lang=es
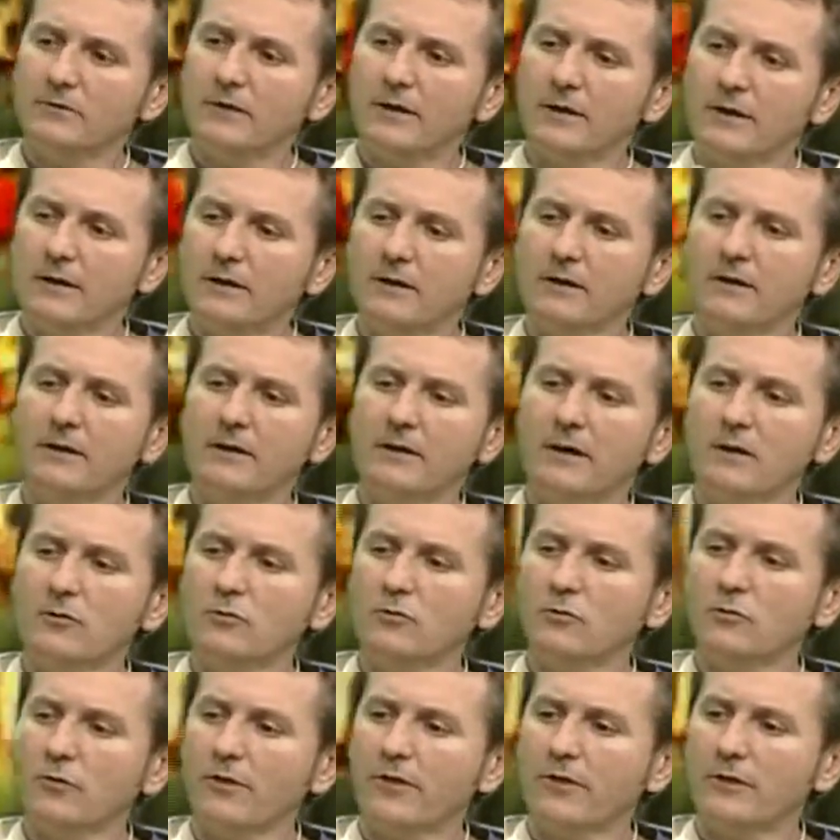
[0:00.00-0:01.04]
Tienen,
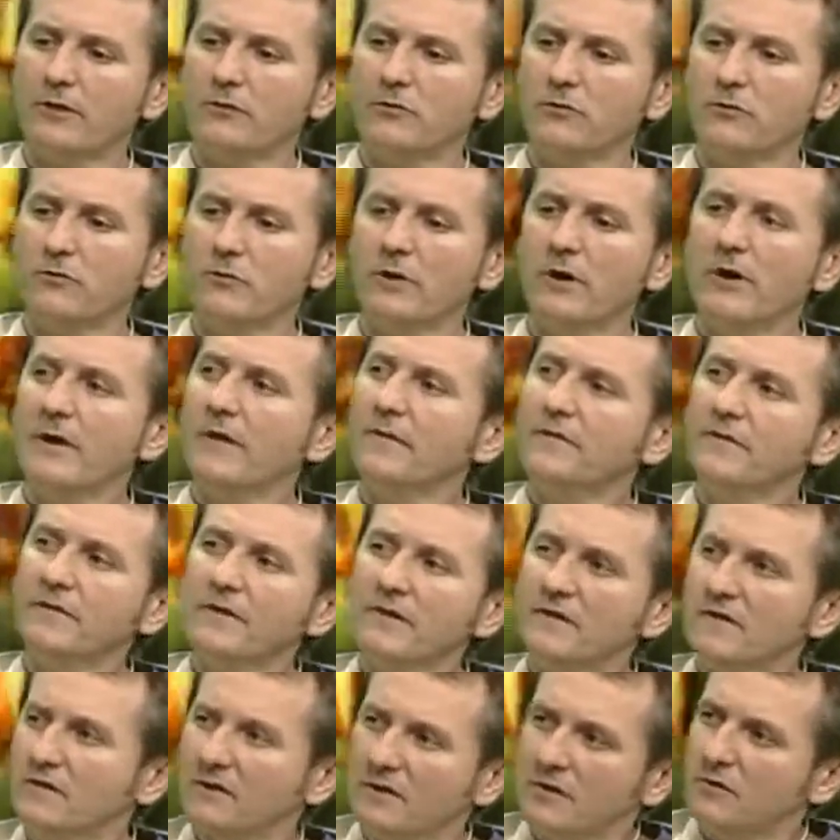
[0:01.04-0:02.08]
un concepto
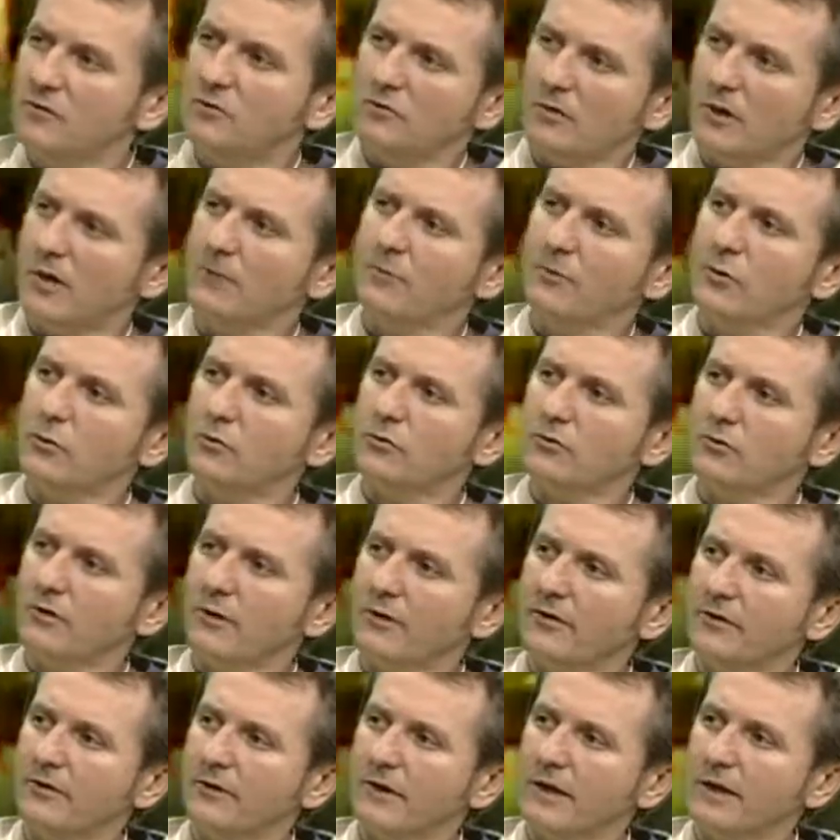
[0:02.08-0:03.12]
distinto al producto
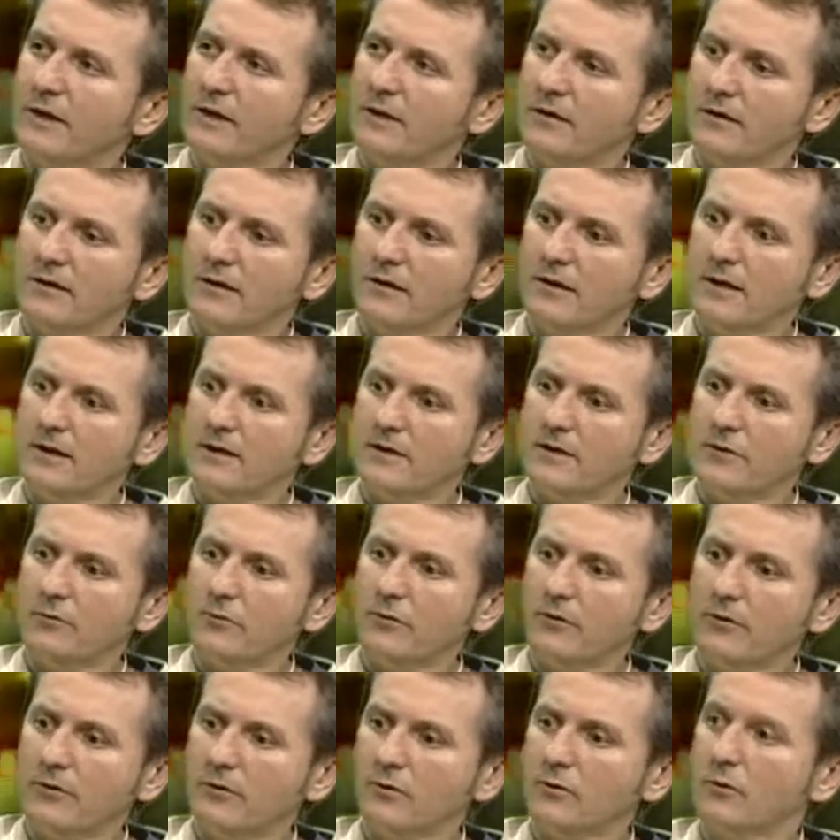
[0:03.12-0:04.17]
nacional, es decir, que esa
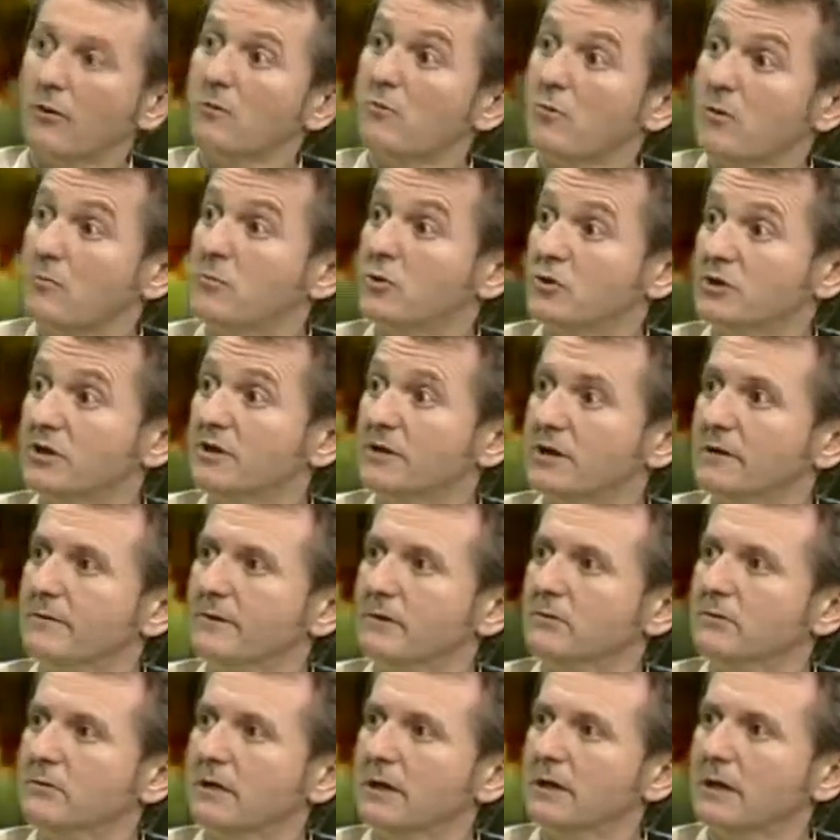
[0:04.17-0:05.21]
evolución creo que es muy positiva,
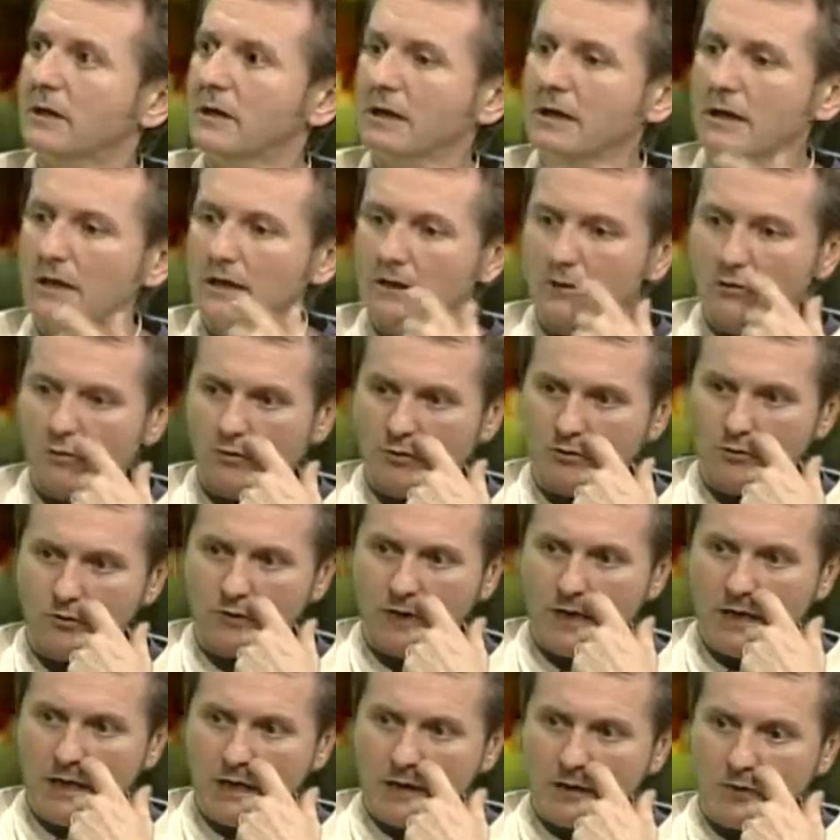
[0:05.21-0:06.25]
¿no? que, el, corto
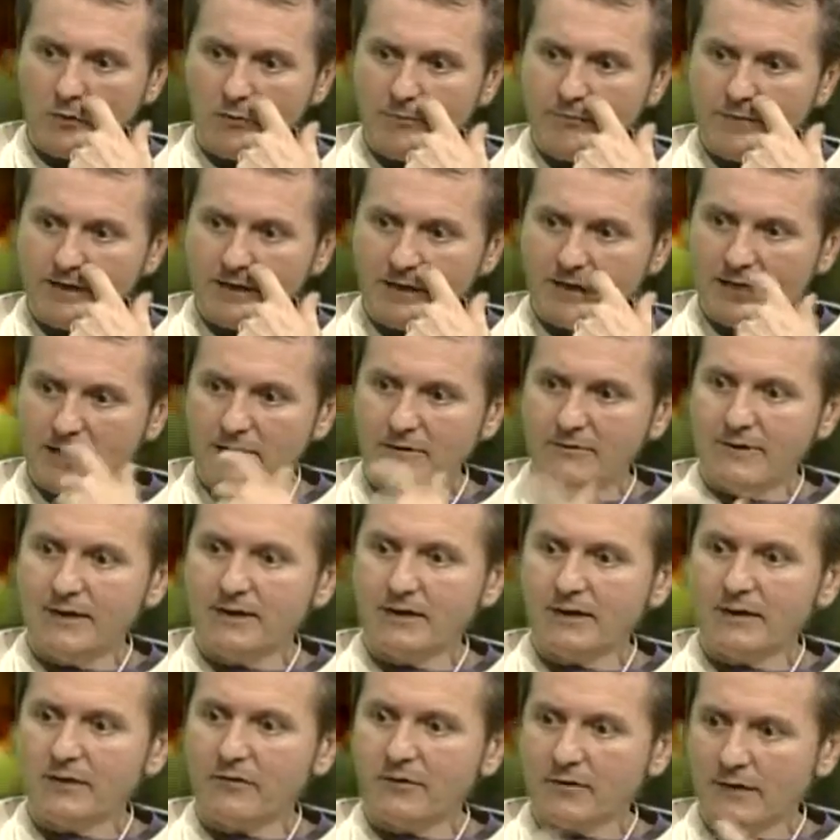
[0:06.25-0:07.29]
compita a nivel
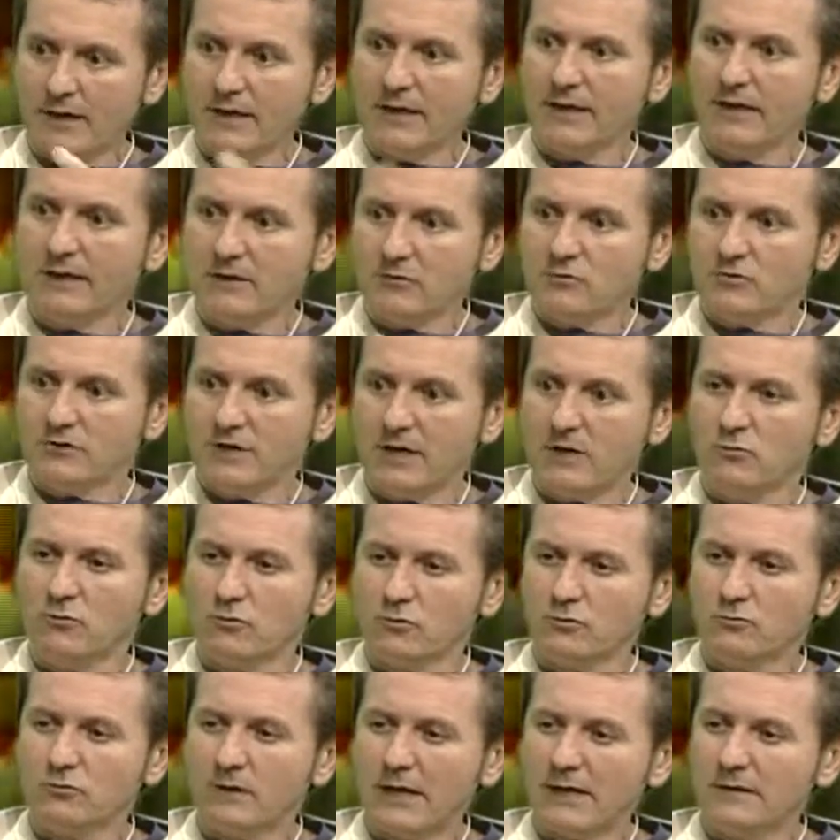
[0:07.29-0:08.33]
internacional y que no sea un
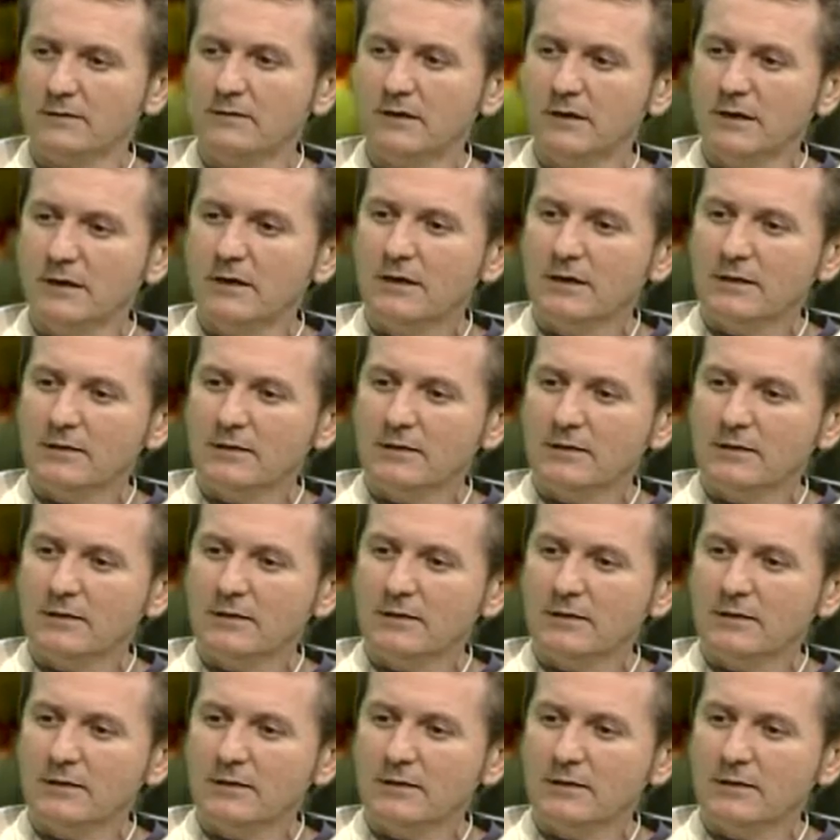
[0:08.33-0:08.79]
corto tan,